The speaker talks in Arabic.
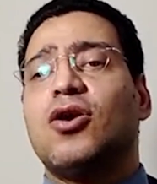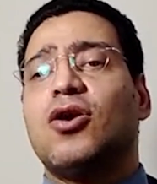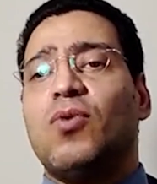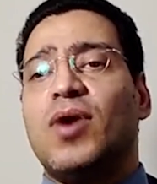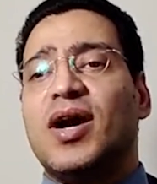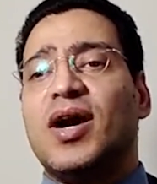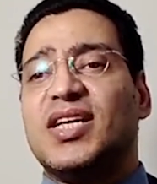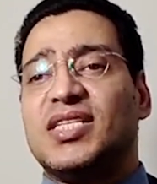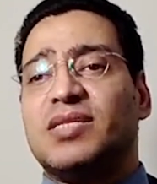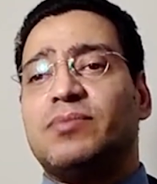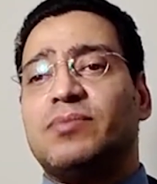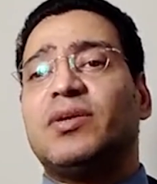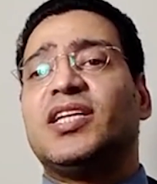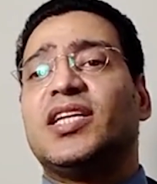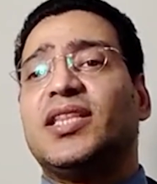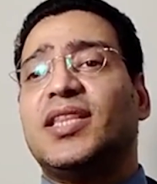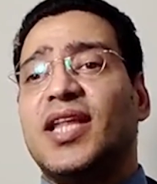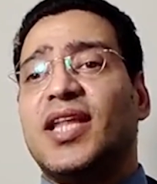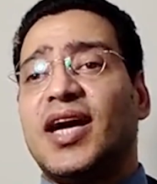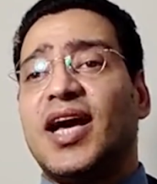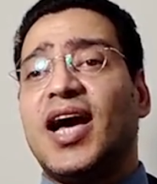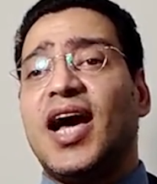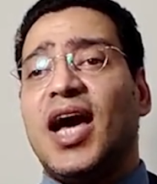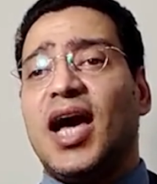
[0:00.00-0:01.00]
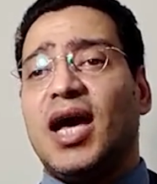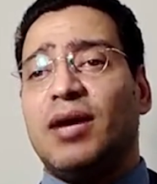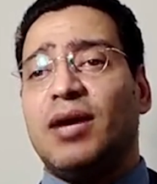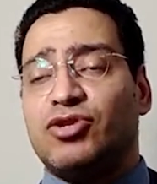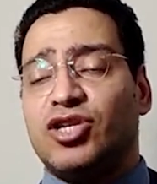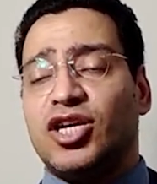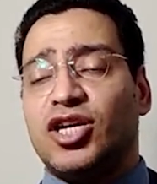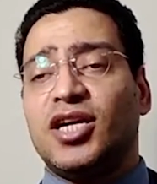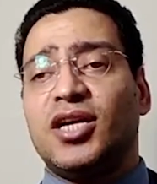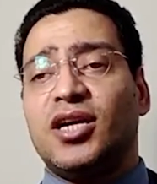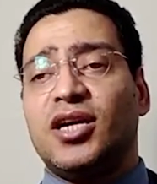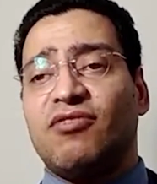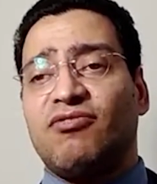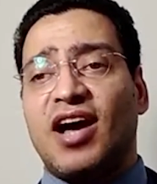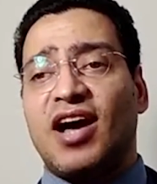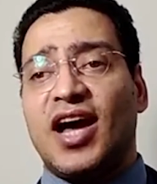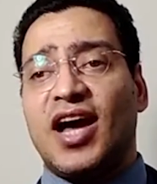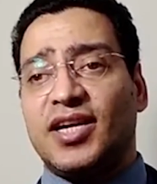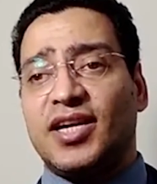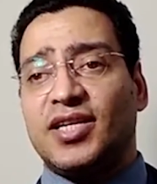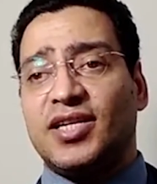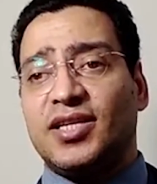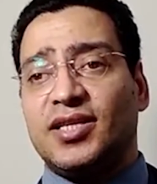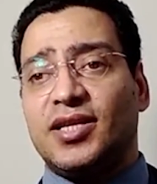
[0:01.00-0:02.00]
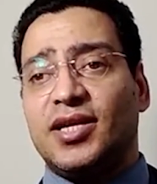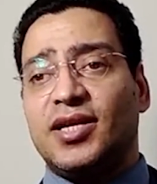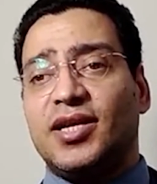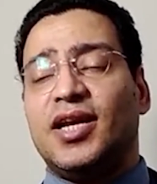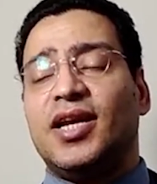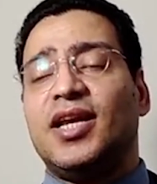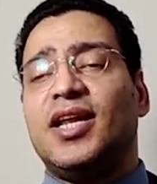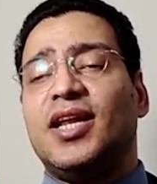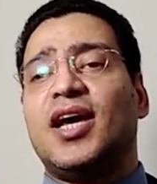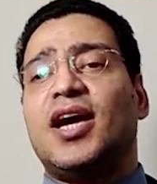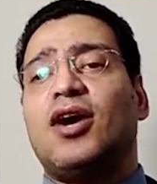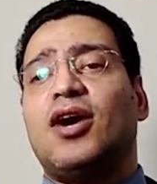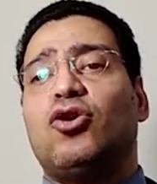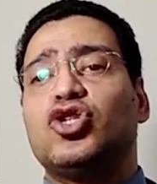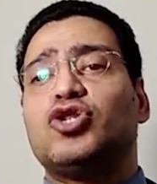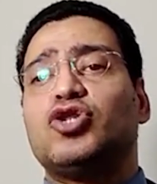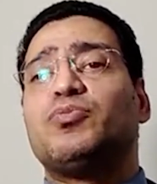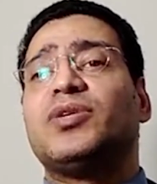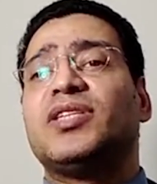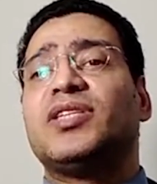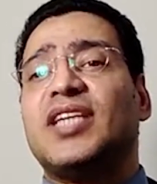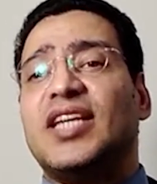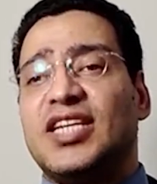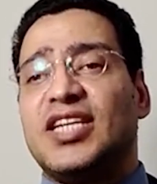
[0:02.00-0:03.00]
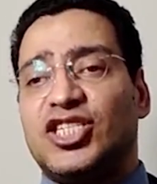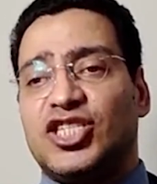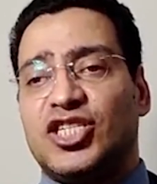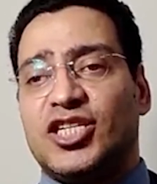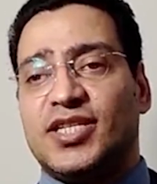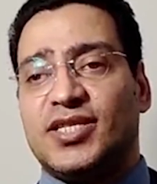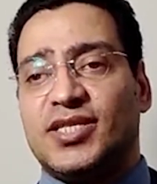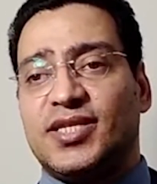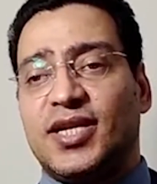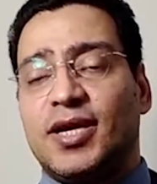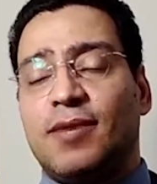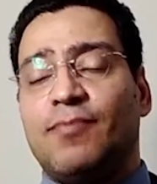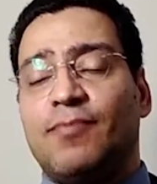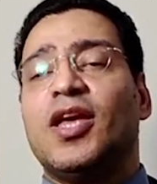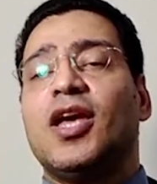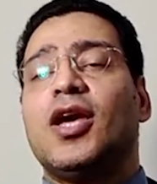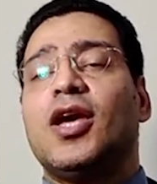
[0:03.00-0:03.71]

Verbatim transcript: واثبتت نجاحها بشكل فعال جدا اللي هي عشبه الاشناسيه